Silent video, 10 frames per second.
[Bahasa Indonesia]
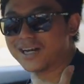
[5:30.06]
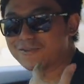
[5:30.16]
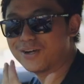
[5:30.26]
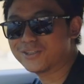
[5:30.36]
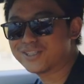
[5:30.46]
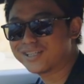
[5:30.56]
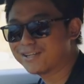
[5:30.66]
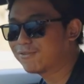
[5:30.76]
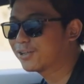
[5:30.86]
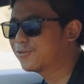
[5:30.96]
kemarin waktu
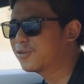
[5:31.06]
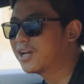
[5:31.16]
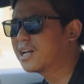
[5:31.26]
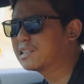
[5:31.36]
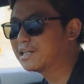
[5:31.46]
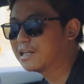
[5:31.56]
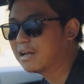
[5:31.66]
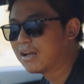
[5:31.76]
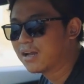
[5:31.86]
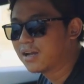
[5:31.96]
Senin waktu
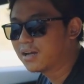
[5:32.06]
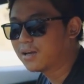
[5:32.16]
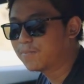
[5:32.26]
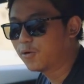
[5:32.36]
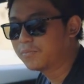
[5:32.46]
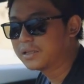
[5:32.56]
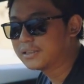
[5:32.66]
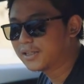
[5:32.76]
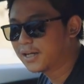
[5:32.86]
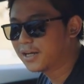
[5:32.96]
datang uh,
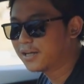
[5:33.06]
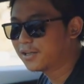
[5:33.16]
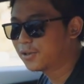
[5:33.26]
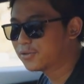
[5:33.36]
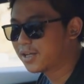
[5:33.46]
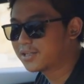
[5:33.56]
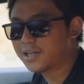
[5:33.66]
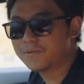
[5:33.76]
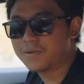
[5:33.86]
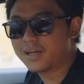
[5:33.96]
mobilnya itu saya
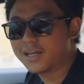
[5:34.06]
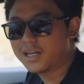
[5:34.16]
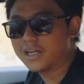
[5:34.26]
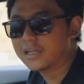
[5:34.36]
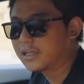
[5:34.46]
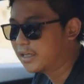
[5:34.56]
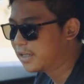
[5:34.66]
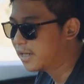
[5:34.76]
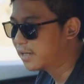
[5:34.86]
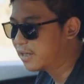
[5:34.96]
sering pakai
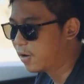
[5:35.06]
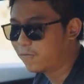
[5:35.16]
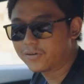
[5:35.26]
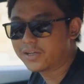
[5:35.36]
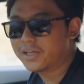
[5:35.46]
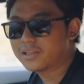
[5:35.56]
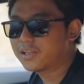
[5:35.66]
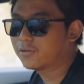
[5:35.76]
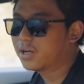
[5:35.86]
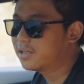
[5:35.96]
keliling-keliling dan nggak overheat
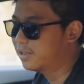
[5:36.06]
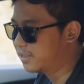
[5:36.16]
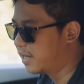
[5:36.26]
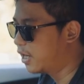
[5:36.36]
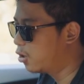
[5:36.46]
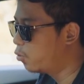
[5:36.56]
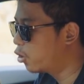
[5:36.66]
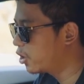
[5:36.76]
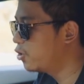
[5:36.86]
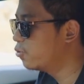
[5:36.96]
gitu kan saya nggak
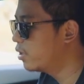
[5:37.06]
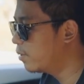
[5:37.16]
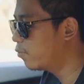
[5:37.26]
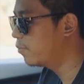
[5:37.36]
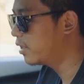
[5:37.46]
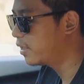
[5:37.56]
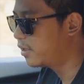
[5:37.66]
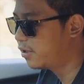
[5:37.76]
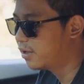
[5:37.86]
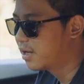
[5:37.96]
worry juga mobil
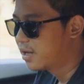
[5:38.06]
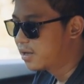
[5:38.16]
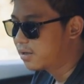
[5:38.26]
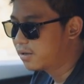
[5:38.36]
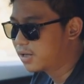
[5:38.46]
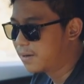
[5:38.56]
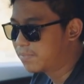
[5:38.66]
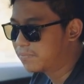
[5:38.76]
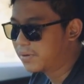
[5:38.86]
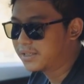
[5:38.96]
ini uh,
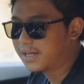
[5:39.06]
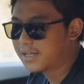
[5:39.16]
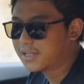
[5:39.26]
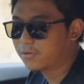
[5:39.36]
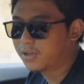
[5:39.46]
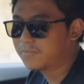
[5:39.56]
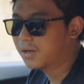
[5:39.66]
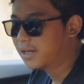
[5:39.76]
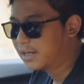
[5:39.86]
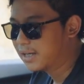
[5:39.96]
gampang panas atau
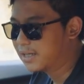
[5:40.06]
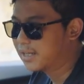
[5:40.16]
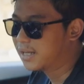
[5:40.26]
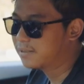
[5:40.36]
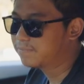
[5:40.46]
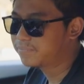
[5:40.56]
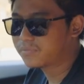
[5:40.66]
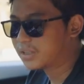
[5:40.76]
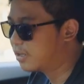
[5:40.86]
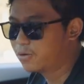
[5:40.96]
gimana dan
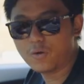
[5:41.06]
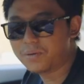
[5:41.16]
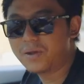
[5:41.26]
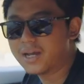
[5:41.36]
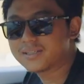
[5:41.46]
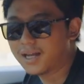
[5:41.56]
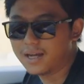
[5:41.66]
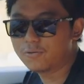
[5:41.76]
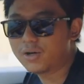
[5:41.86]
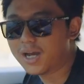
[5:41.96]
luar
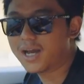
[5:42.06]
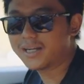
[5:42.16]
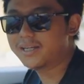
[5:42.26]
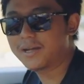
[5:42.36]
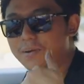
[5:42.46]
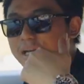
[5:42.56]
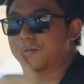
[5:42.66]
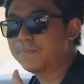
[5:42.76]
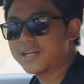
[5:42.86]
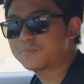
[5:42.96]
biasa. hurakan ini
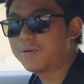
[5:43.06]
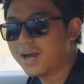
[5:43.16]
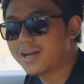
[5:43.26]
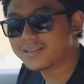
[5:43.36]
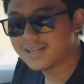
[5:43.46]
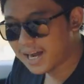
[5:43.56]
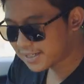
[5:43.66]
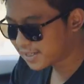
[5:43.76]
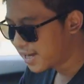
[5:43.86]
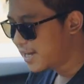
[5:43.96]
emang the best banget
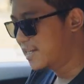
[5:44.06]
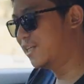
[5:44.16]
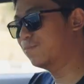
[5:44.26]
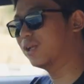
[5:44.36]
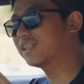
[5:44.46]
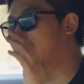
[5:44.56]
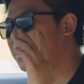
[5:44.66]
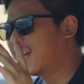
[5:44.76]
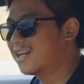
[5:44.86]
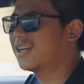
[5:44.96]
guys. Jadi buat
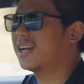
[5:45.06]
kalian